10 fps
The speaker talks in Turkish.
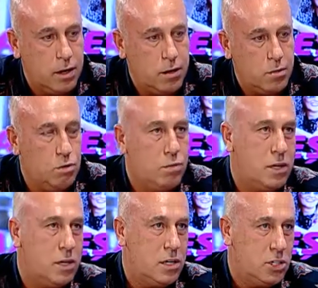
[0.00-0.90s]
e,
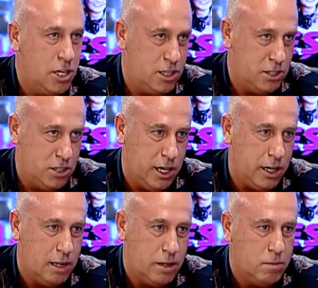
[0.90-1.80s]
bulunma şansını
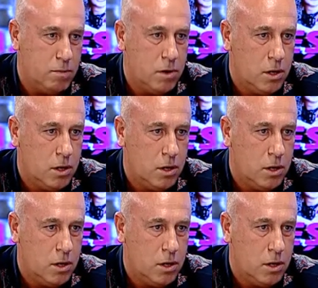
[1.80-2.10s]
yakaladım.